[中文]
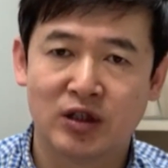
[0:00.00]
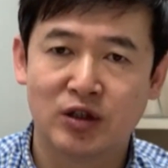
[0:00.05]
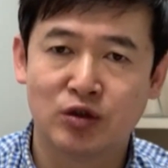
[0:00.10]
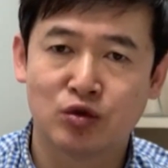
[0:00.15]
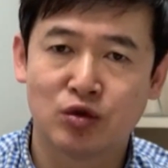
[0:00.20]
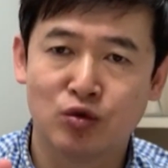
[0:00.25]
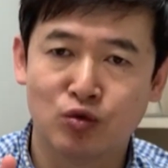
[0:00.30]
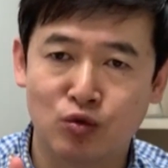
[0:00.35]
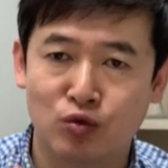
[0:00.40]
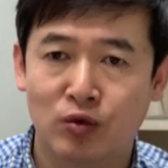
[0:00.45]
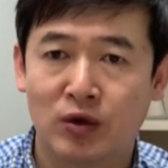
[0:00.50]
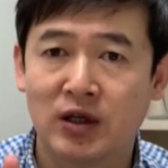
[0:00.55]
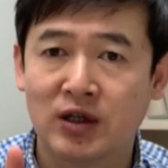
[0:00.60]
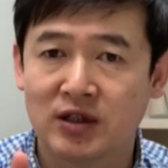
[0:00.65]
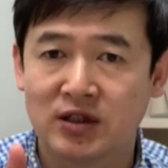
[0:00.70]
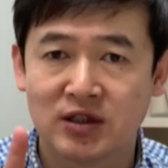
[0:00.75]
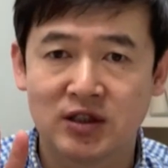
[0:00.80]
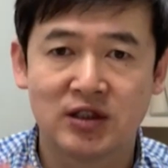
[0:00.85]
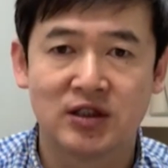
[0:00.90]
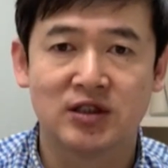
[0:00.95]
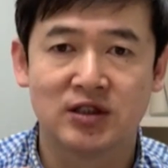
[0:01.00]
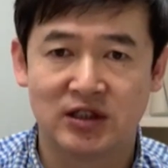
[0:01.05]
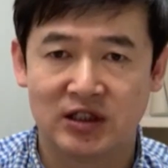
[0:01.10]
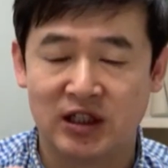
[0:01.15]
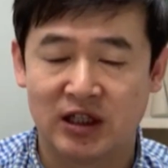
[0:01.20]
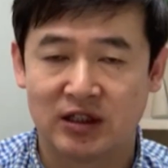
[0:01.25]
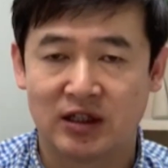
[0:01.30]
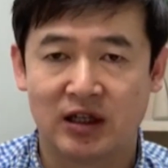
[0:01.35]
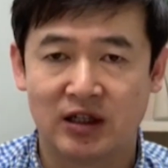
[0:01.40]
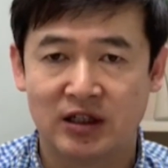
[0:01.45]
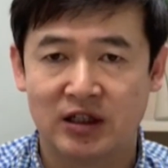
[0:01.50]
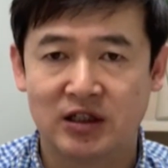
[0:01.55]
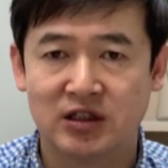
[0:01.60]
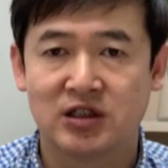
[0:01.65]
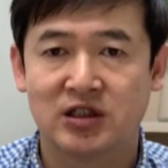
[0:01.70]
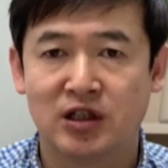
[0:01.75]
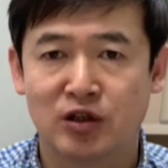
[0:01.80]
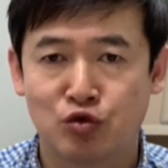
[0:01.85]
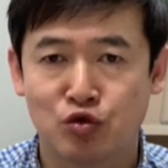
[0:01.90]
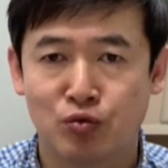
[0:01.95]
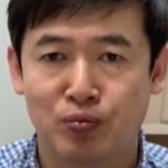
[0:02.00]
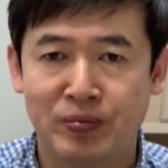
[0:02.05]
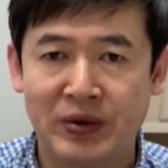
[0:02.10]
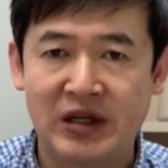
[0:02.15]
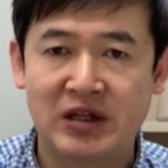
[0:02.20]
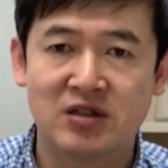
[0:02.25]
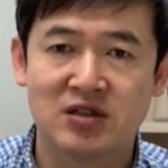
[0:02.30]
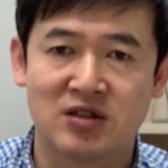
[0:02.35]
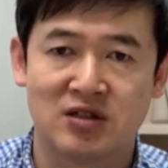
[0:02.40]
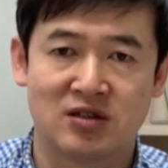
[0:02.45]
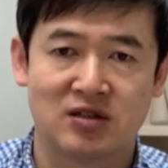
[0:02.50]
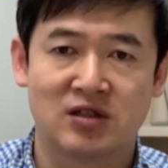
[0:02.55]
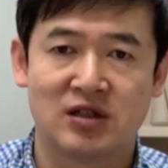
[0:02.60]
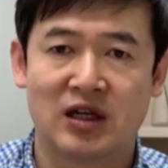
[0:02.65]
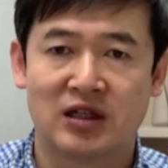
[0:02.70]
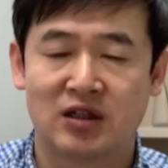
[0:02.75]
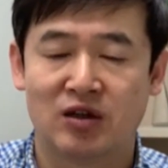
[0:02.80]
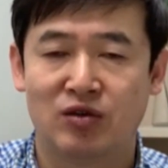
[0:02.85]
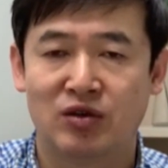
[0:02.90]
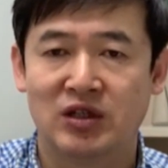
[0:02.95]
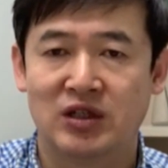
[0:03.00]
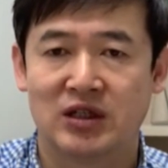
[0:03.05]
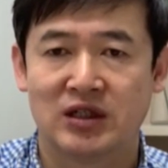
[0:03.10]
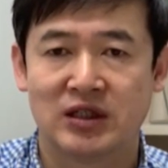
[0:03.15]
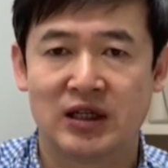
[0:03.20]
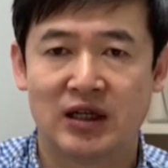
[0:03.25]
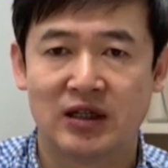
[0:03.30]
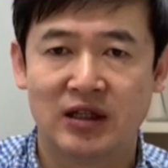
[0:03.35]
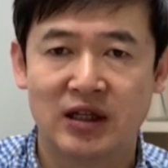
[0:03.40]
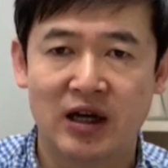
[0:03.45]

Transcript: 可以说五个事件哈，一个是耶稣背十字架到哥哥他，